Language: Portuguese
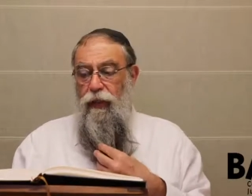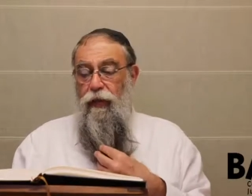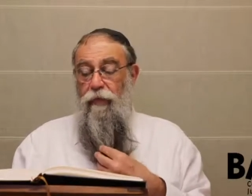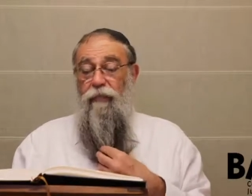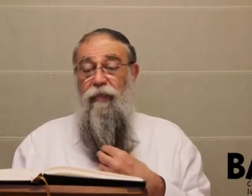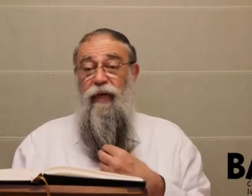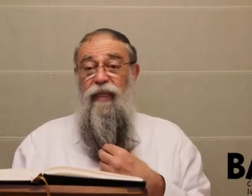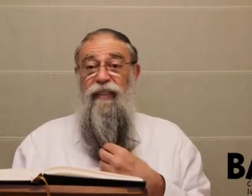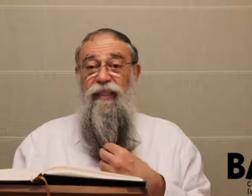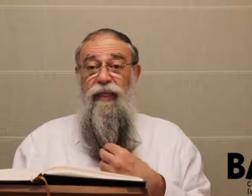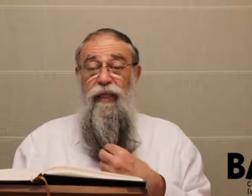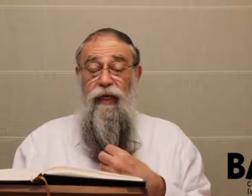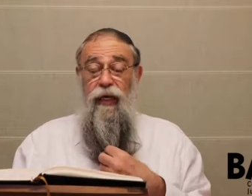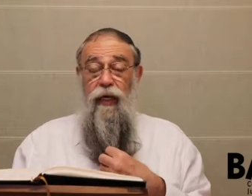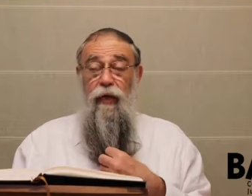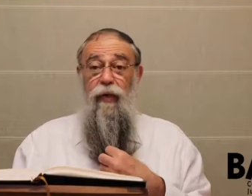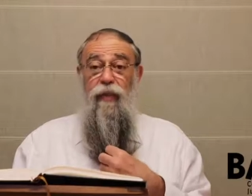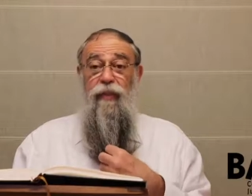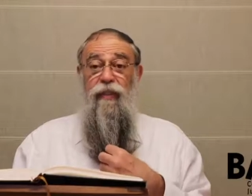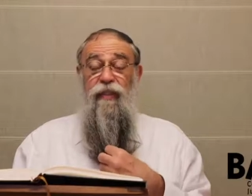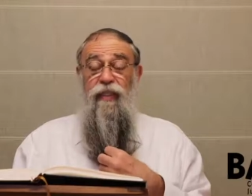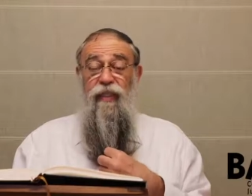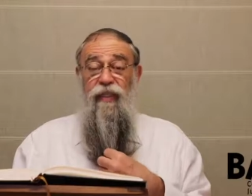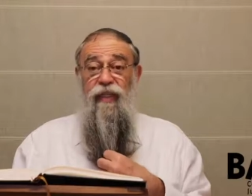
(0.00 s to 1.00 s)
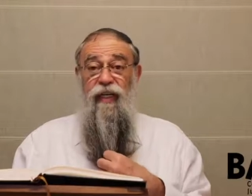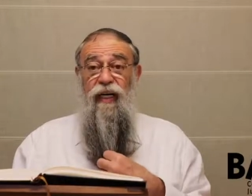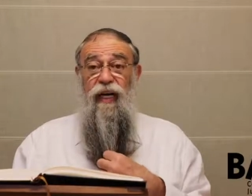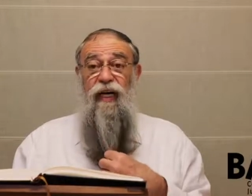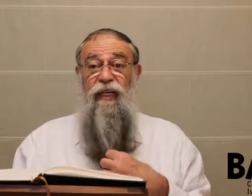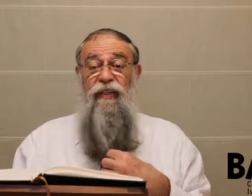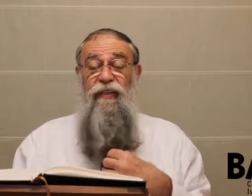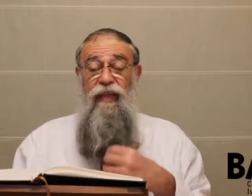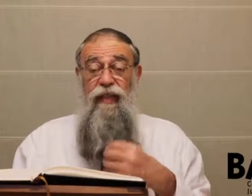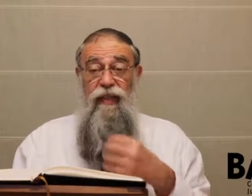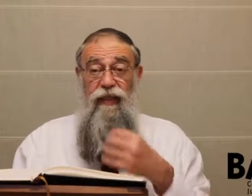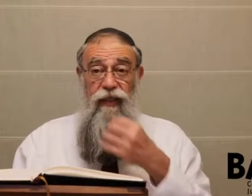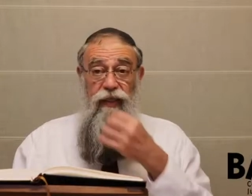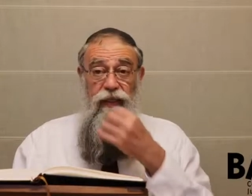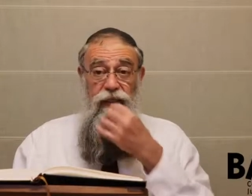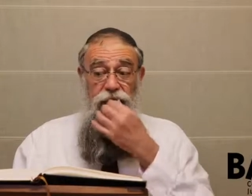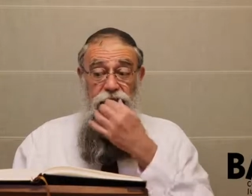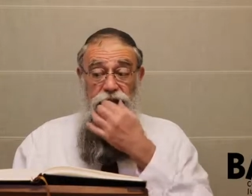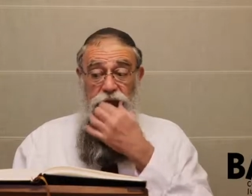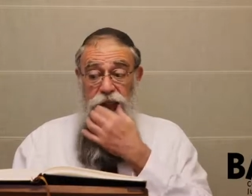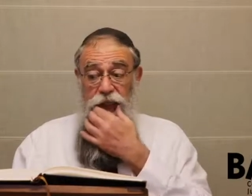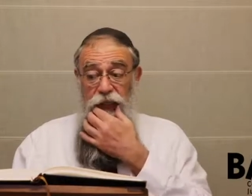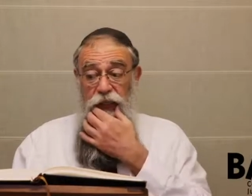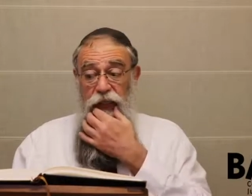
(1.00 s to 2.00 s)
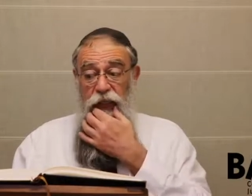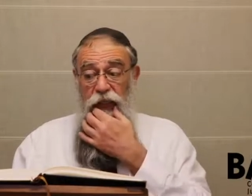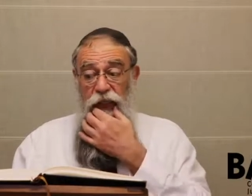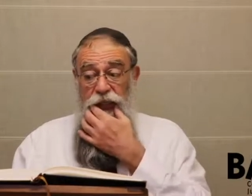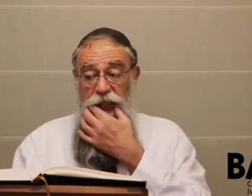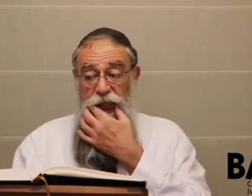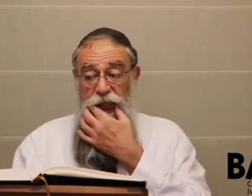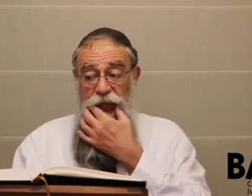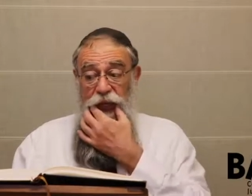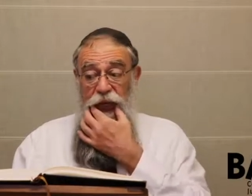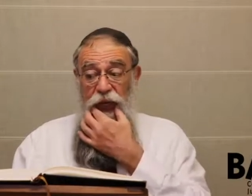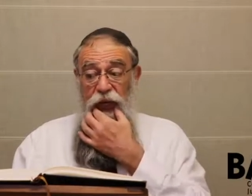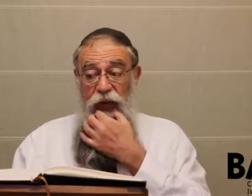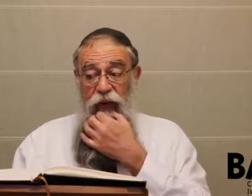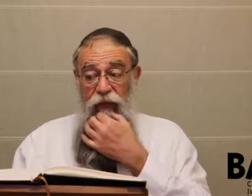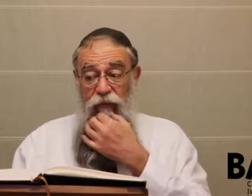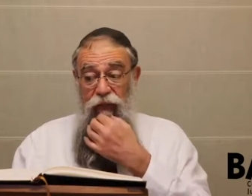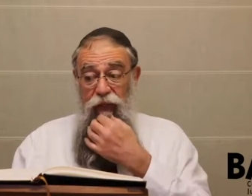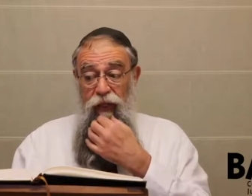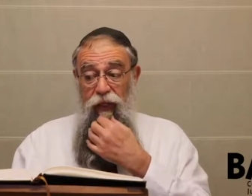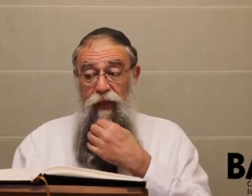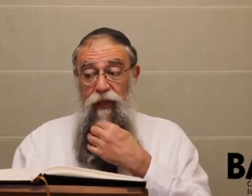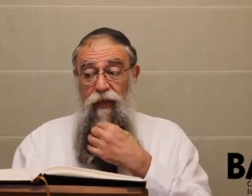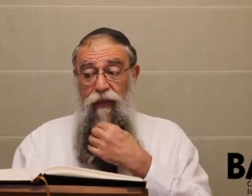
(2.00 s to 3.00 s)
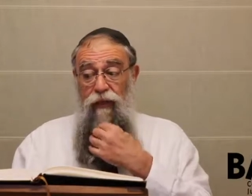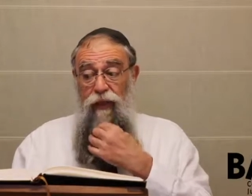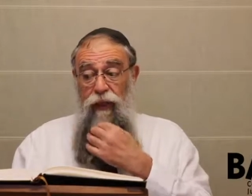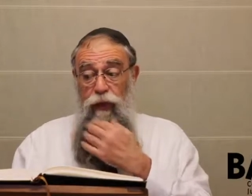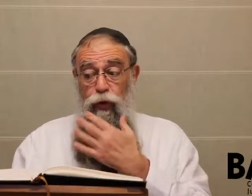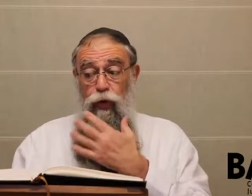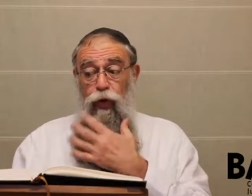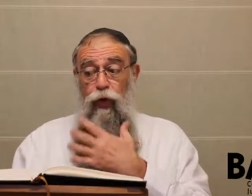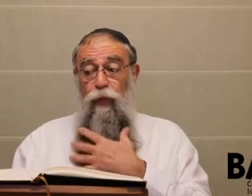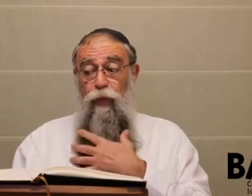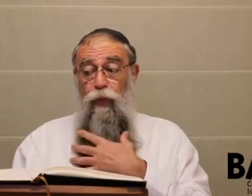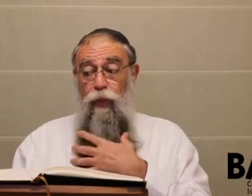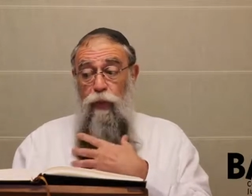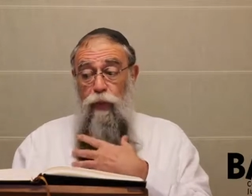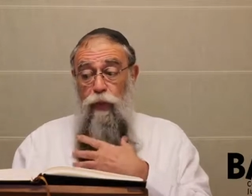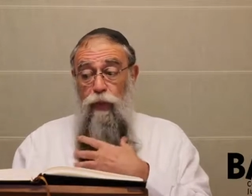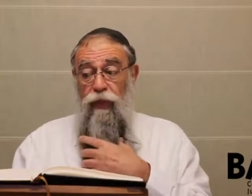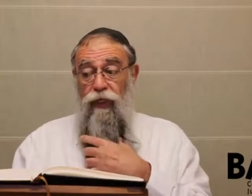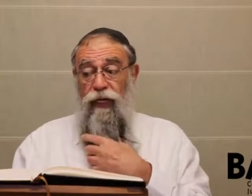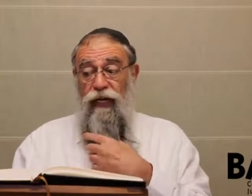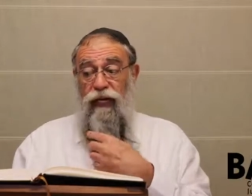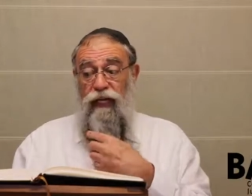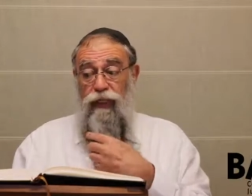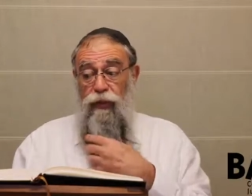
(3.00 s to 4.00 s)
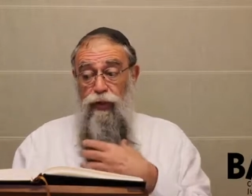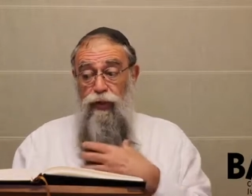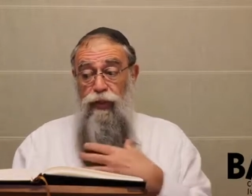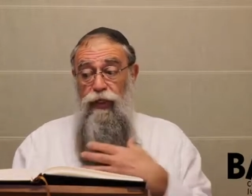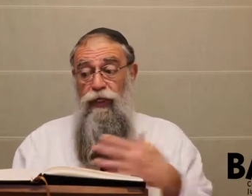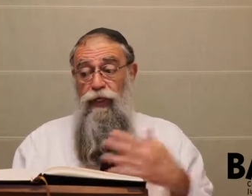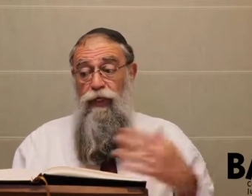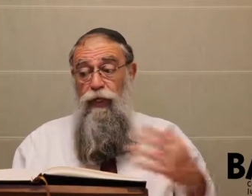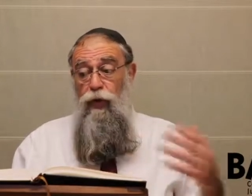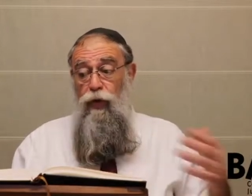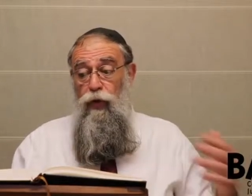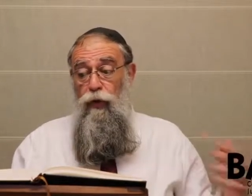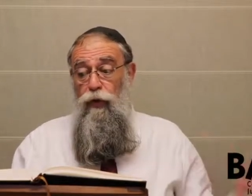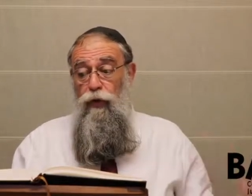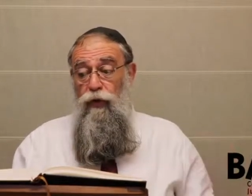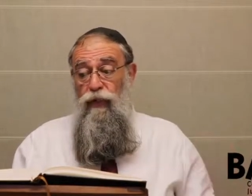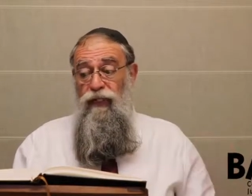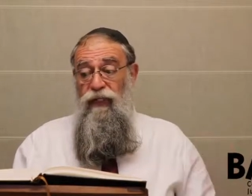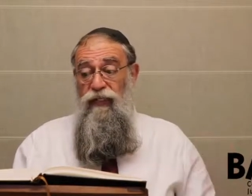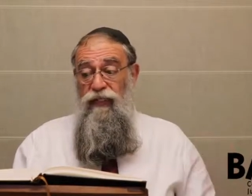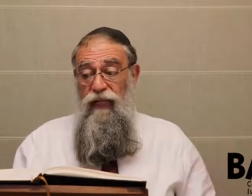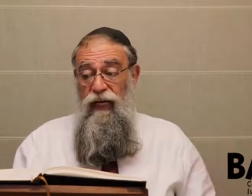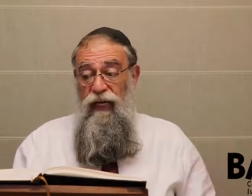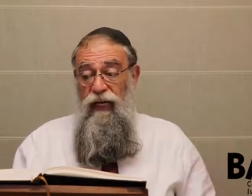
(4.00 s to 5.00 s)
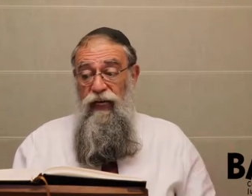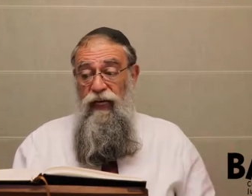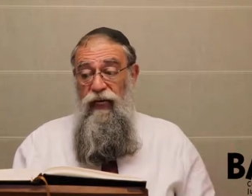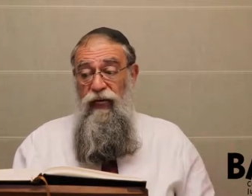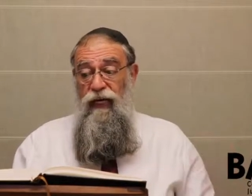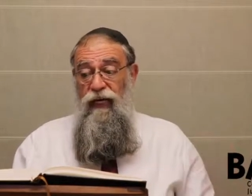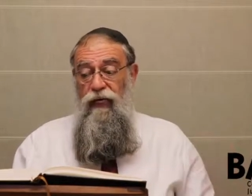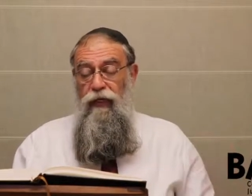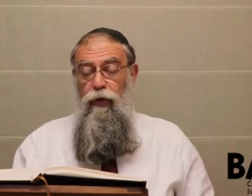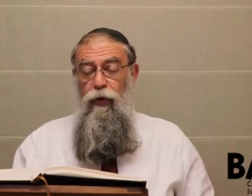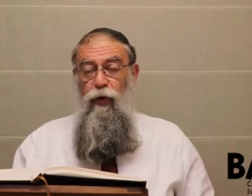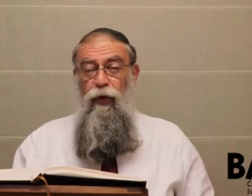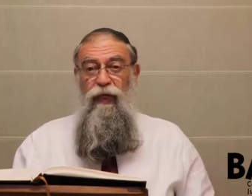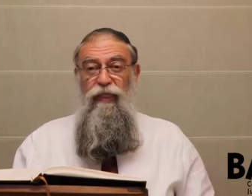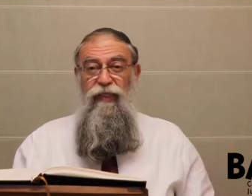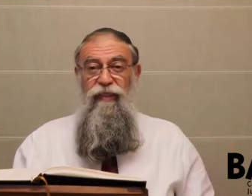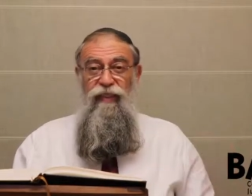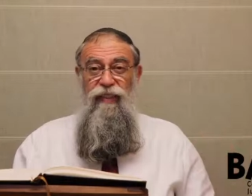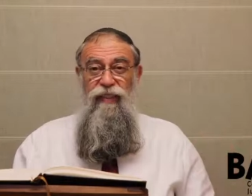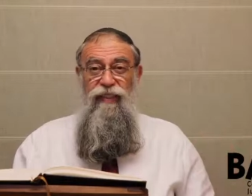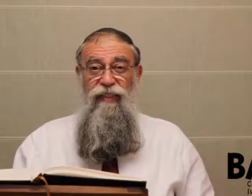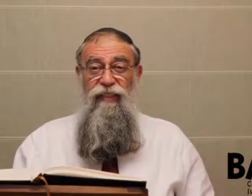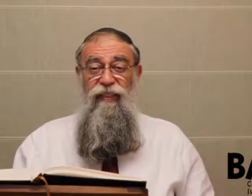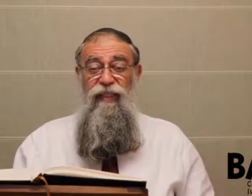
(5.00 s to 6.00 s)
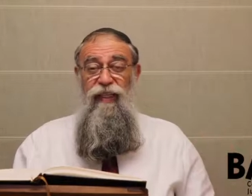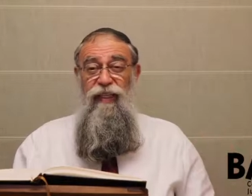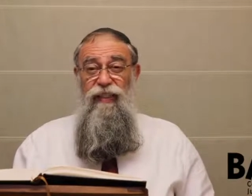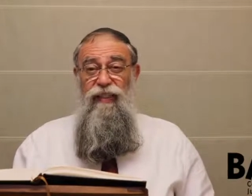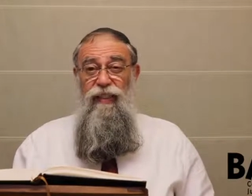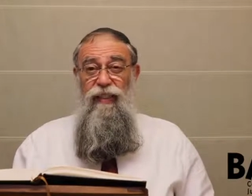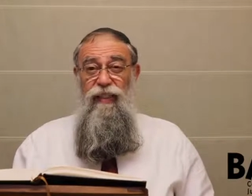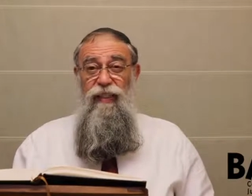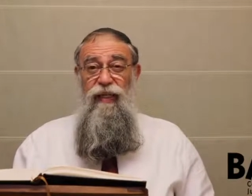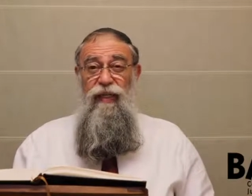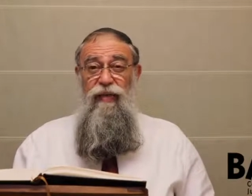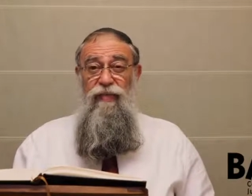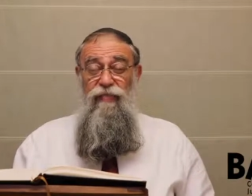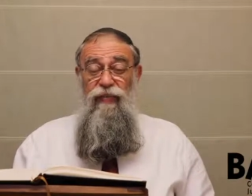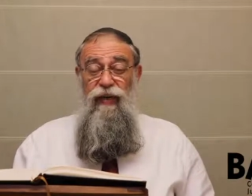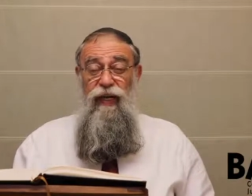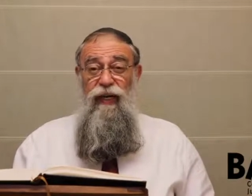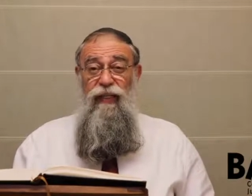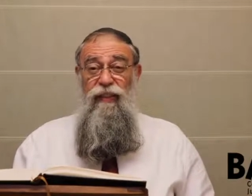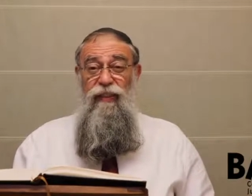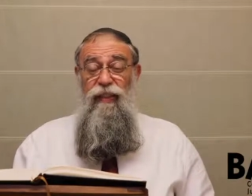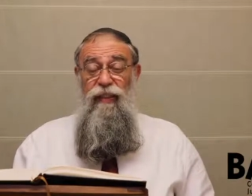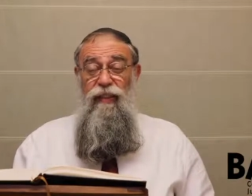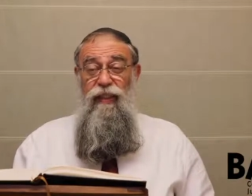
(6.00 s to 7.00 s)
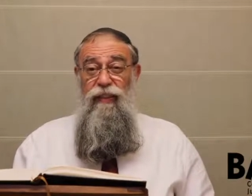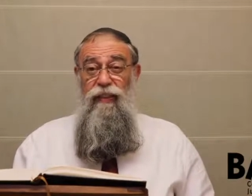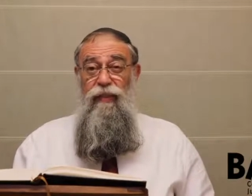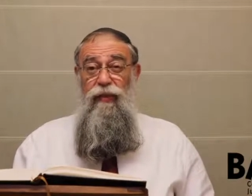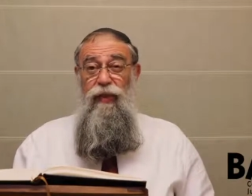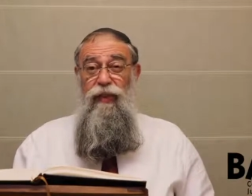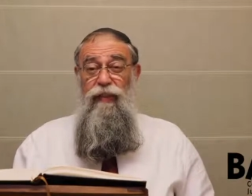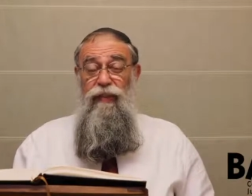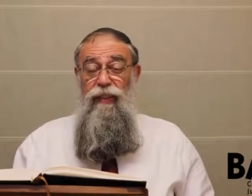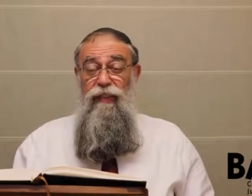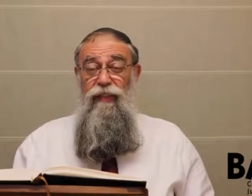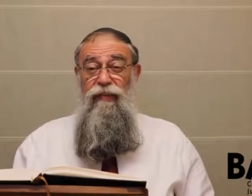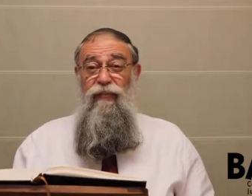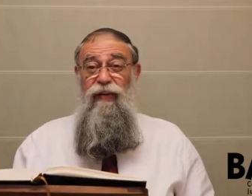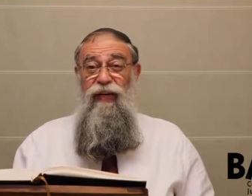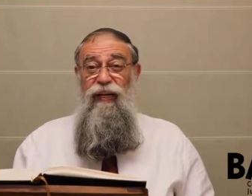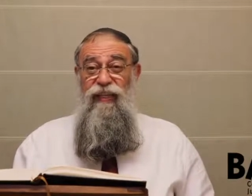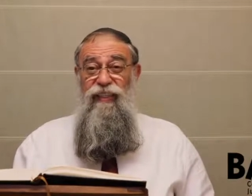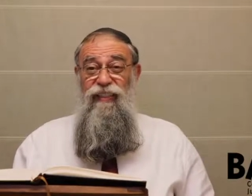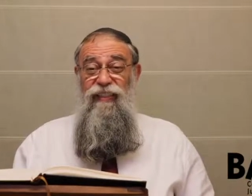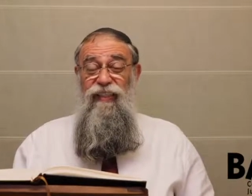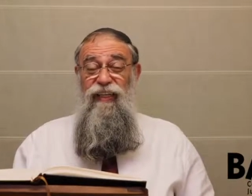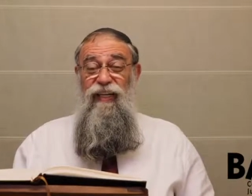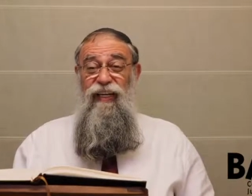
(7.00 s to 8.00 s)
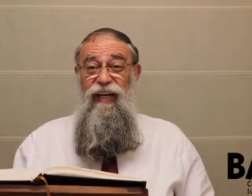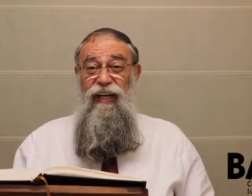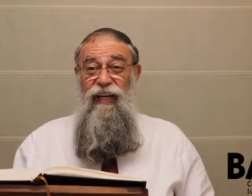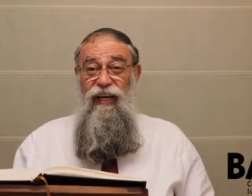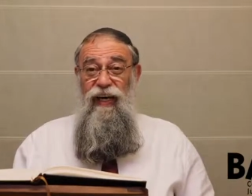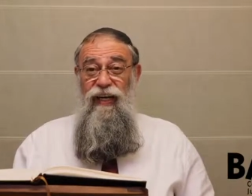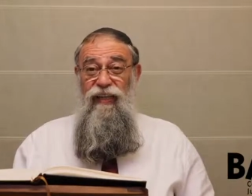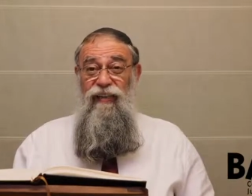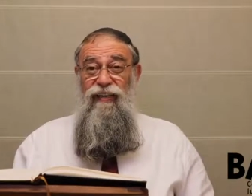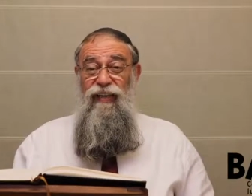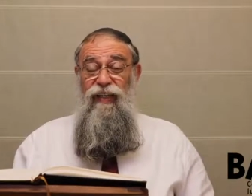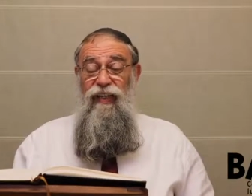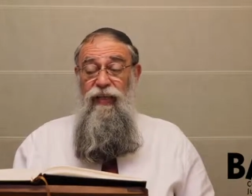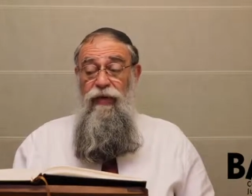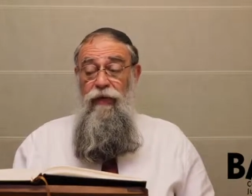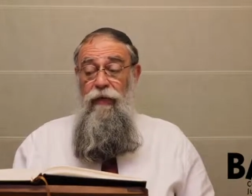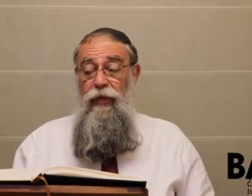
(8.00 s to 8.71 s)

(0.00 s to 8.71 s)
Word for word: Mas aqui, quando se trata de, de como reagir e como lidar com a tristeza derivada das nossas falhas de caráter,